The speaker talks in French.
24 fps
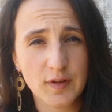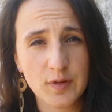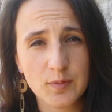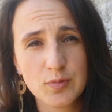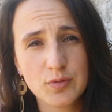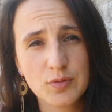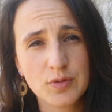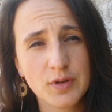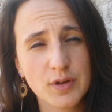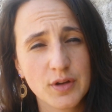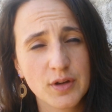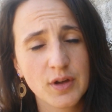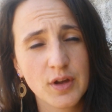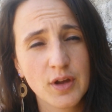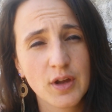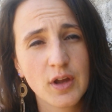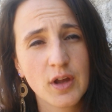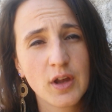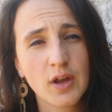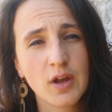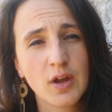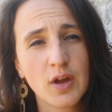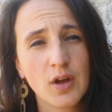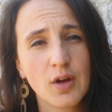Facebook,
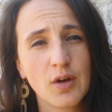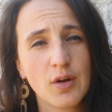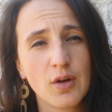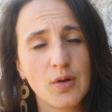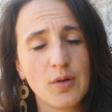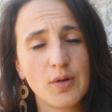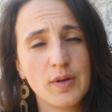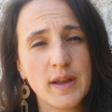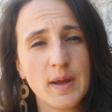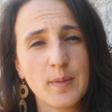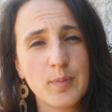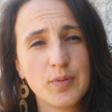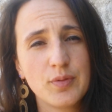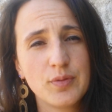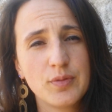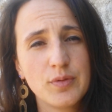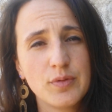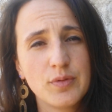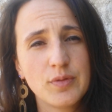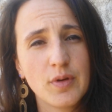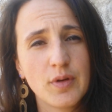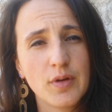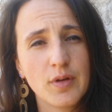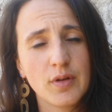on a
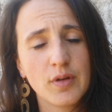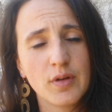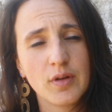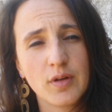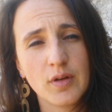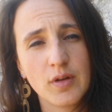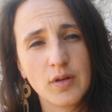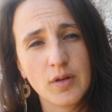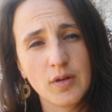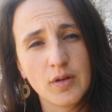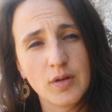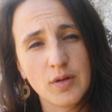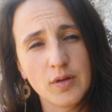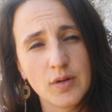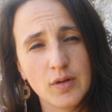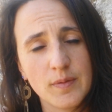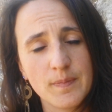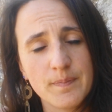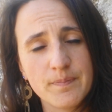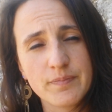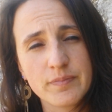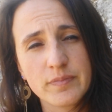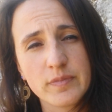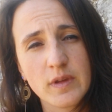pu, euh,
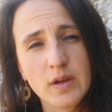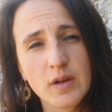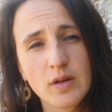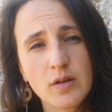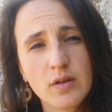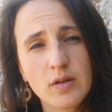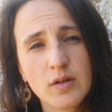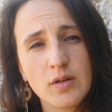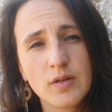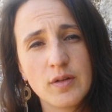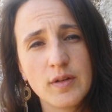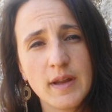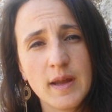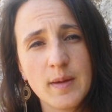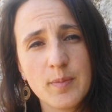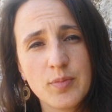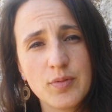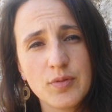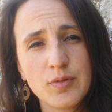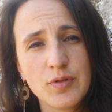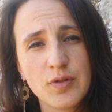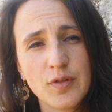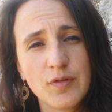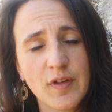on a
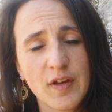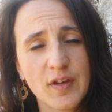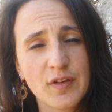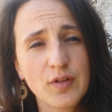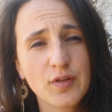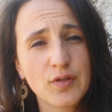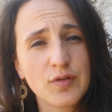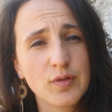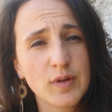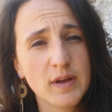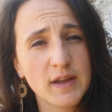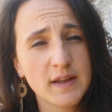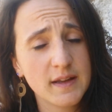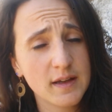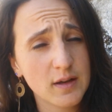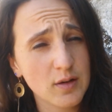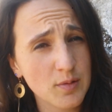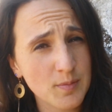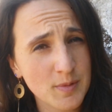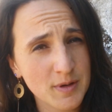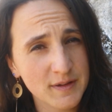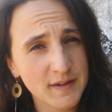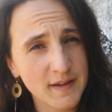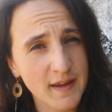pu se faire censurer des
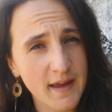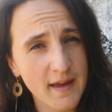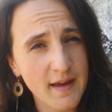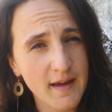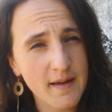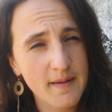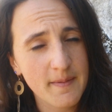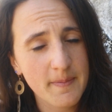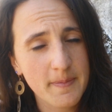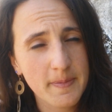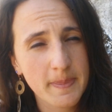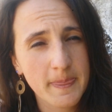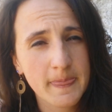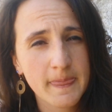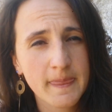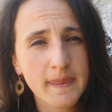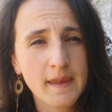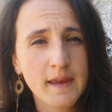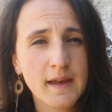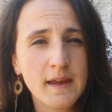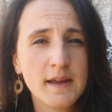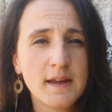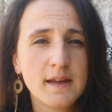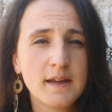commentaires,
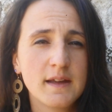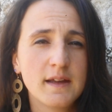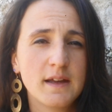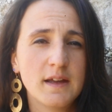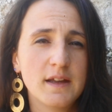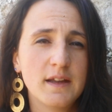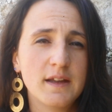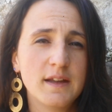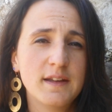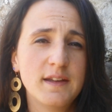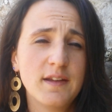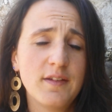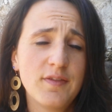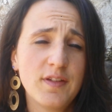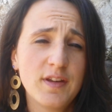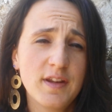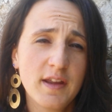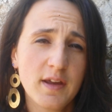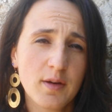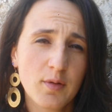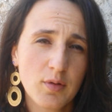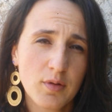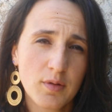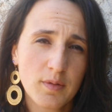des
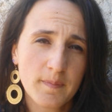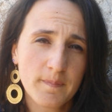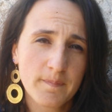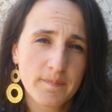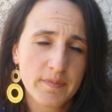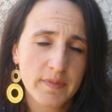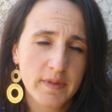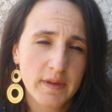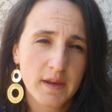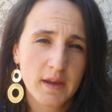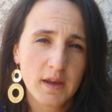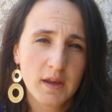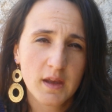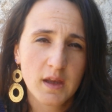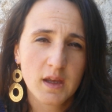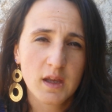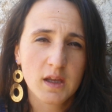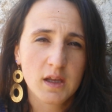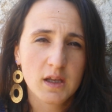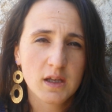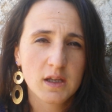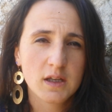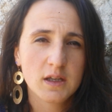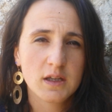vidéos.
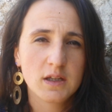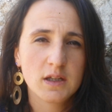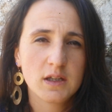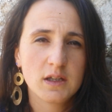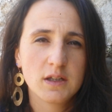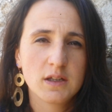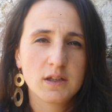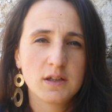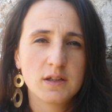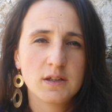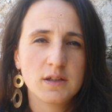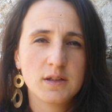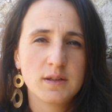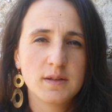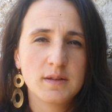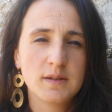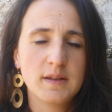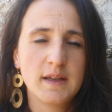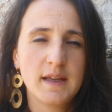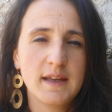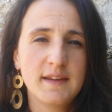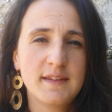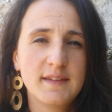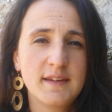
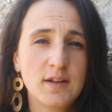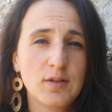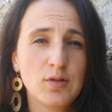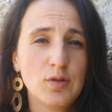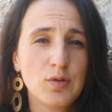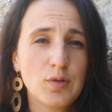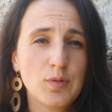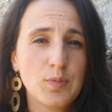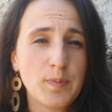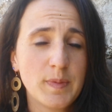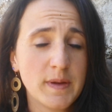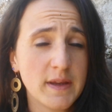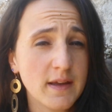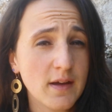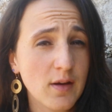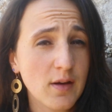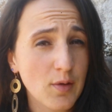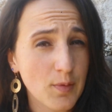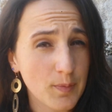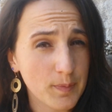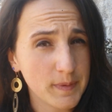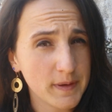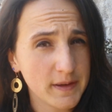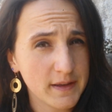et c'est de pire
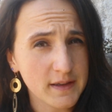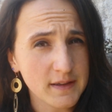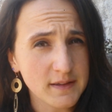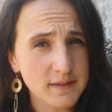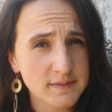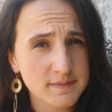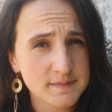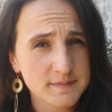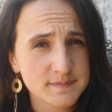en pire.